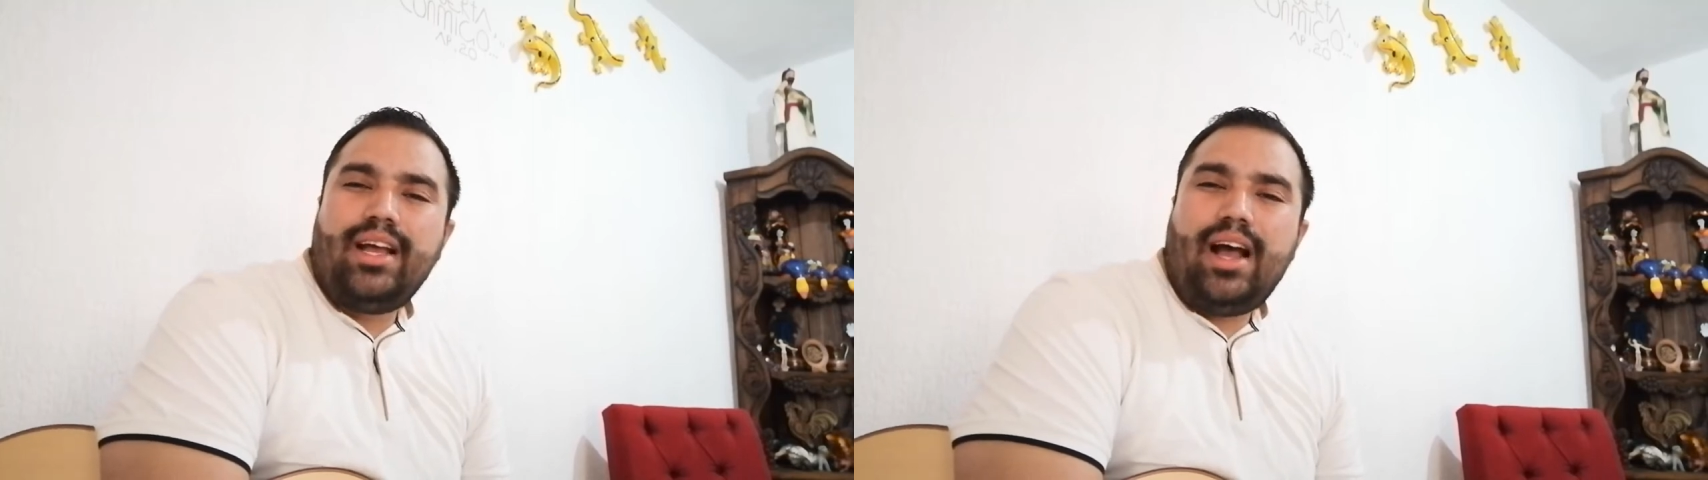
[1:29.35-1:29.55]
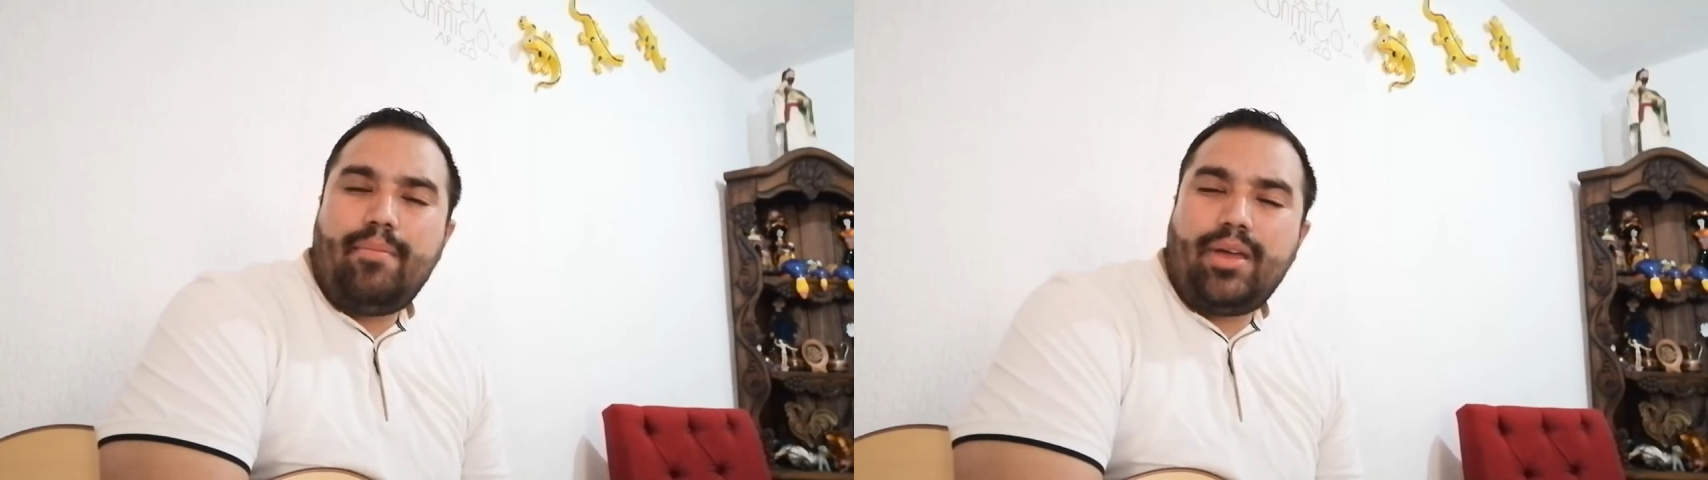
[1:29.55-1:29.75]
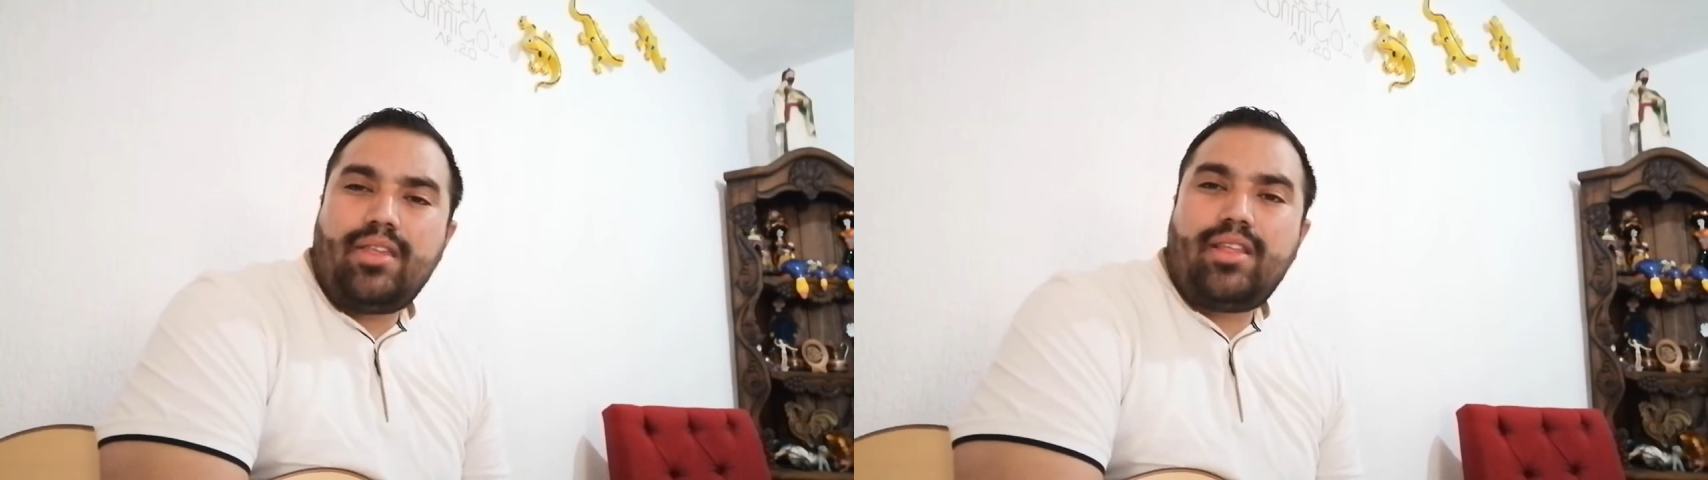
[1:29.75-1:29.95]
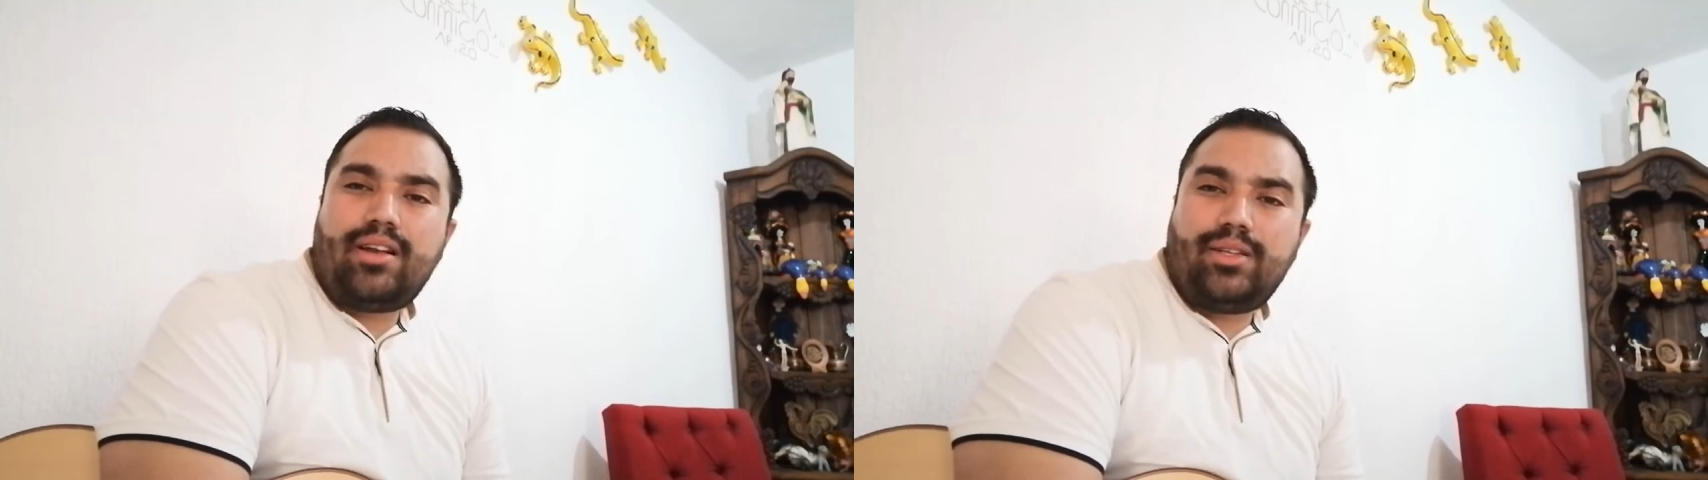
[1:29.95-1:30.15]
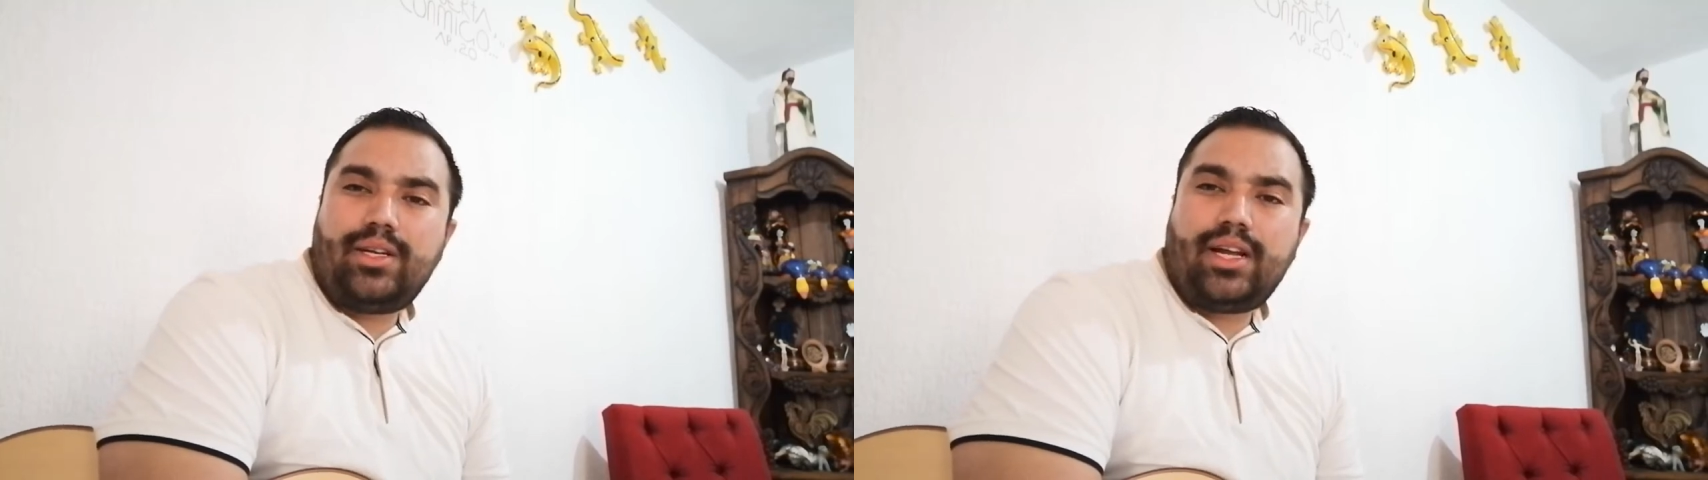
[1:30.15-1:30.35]
a
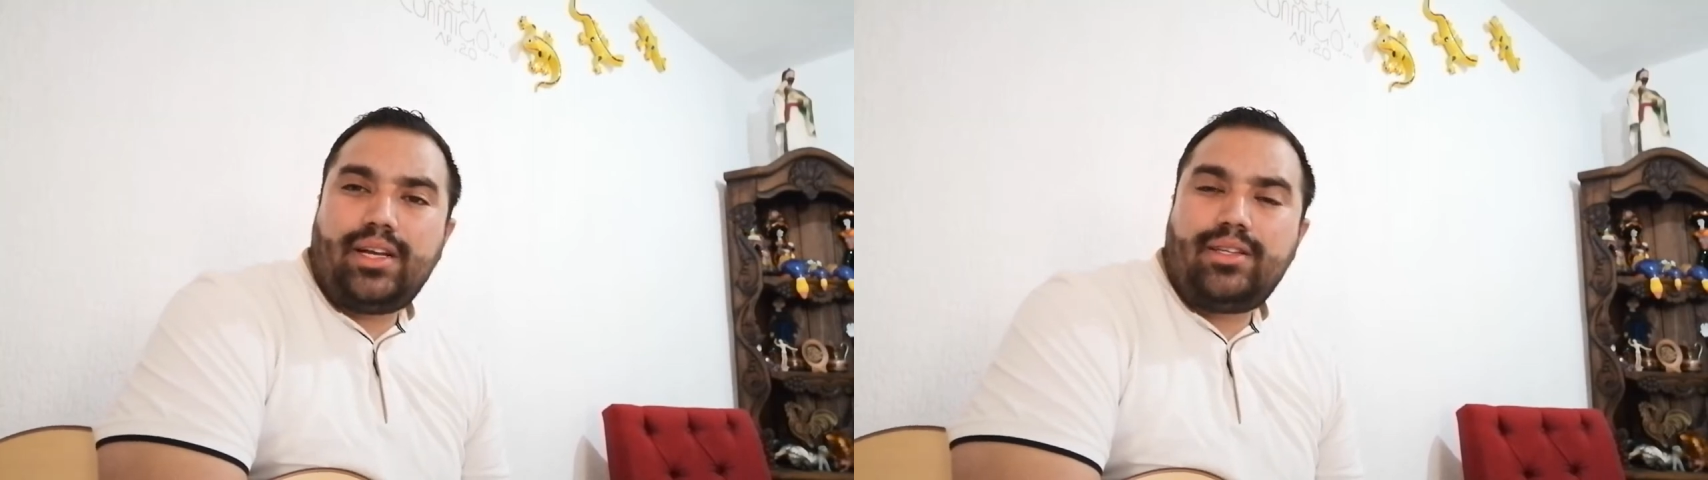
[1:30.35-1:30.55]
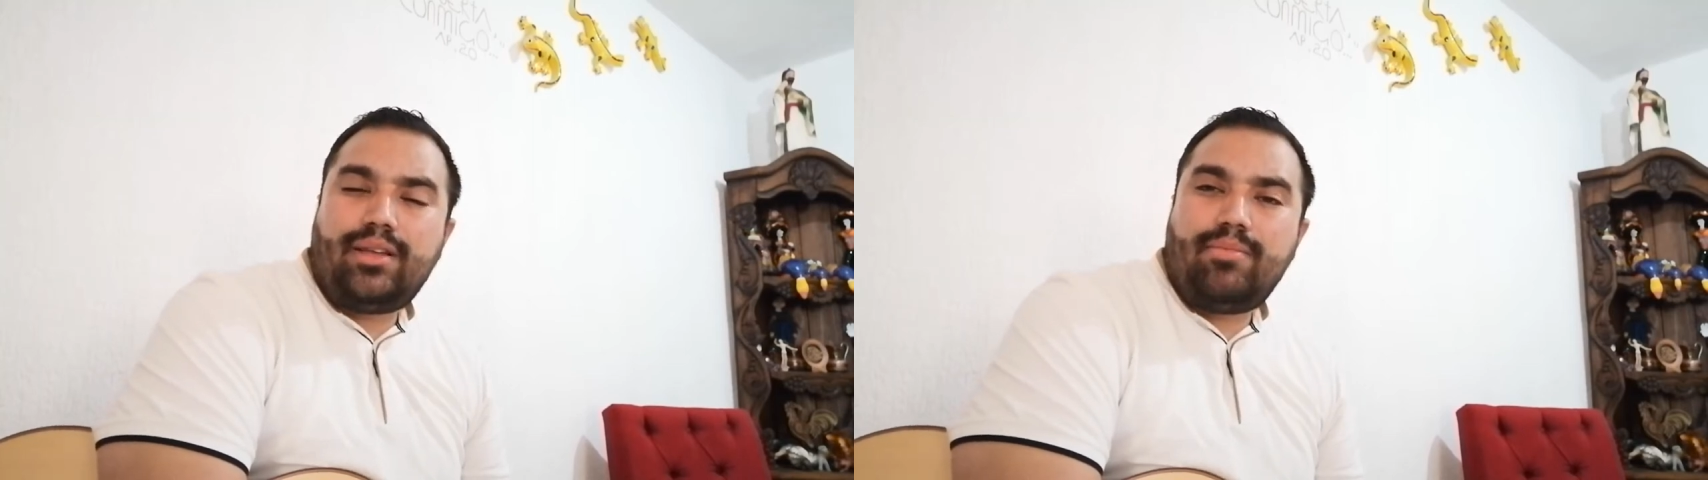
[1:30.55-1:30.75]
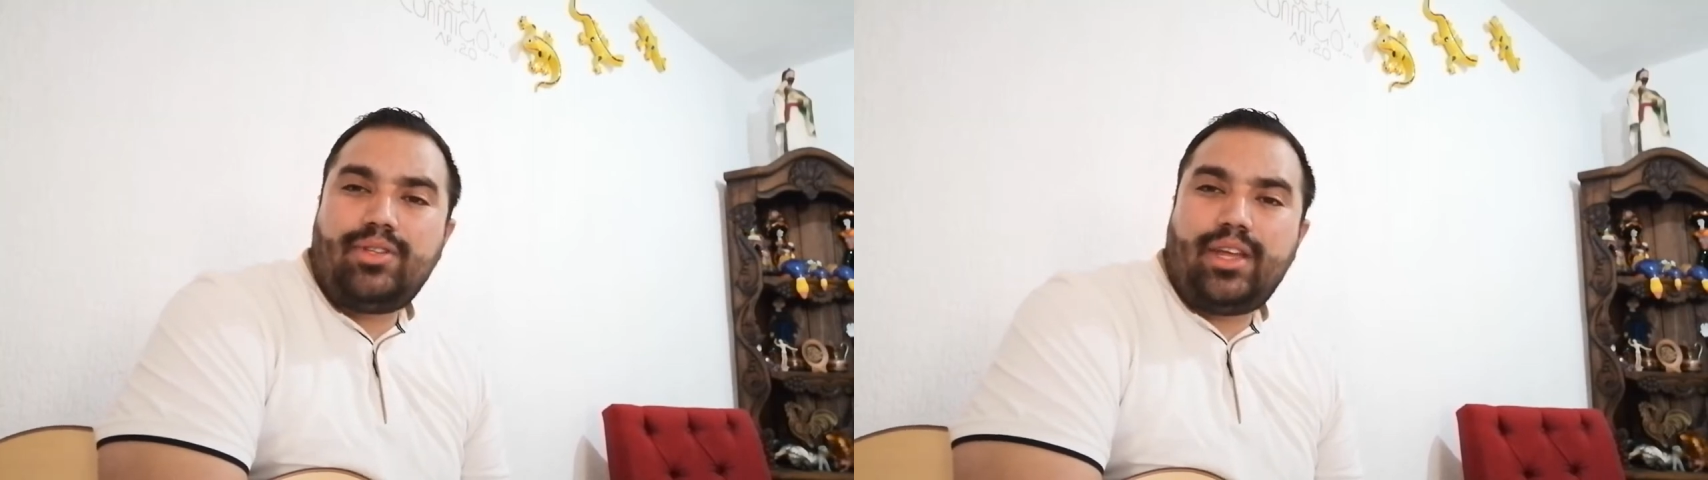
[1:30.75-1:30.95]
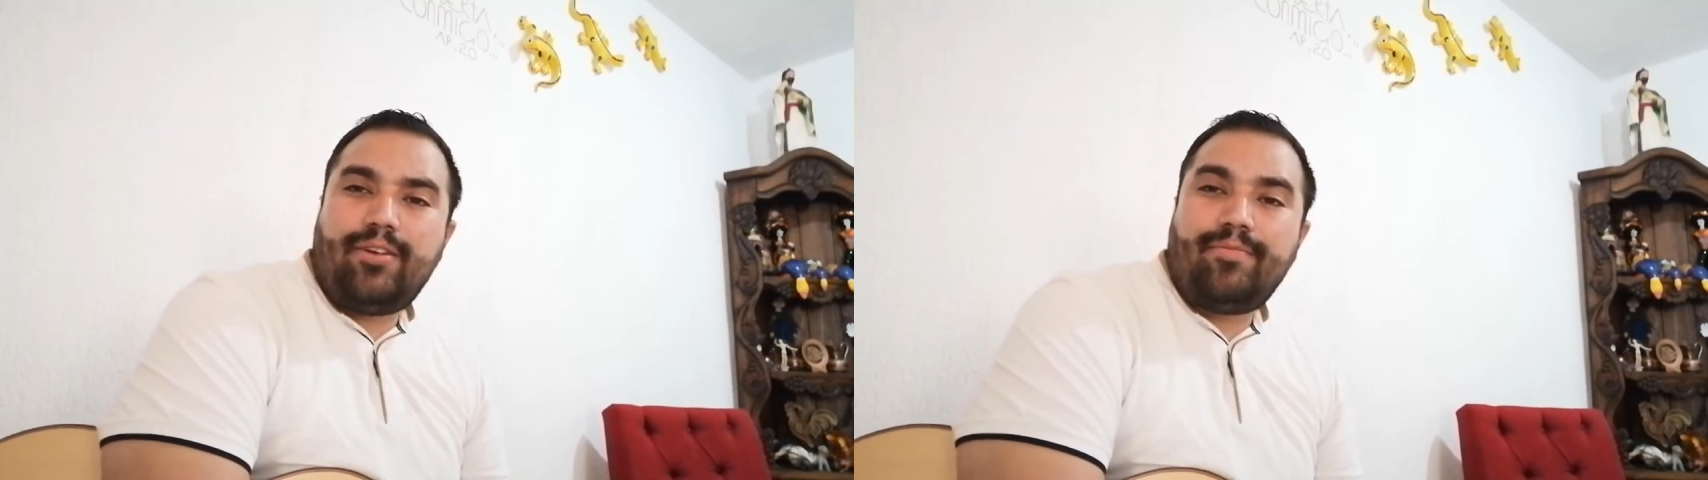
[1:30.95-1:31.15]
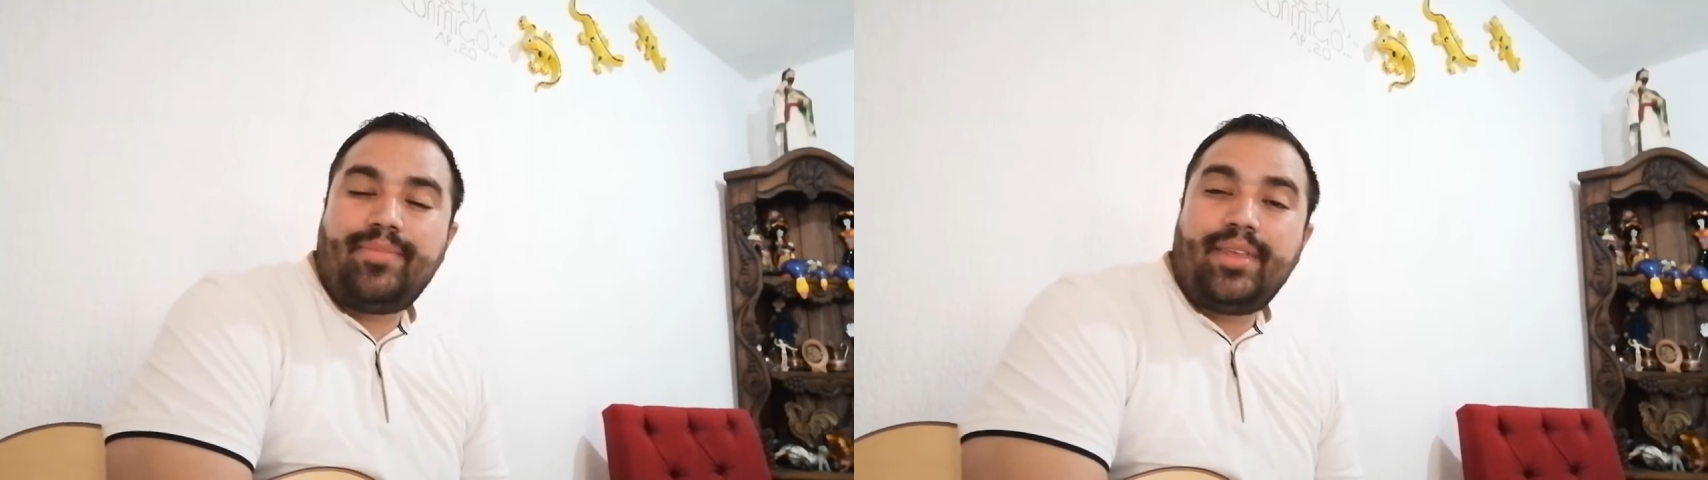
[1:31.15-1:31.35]
meditar acerca de este misterio.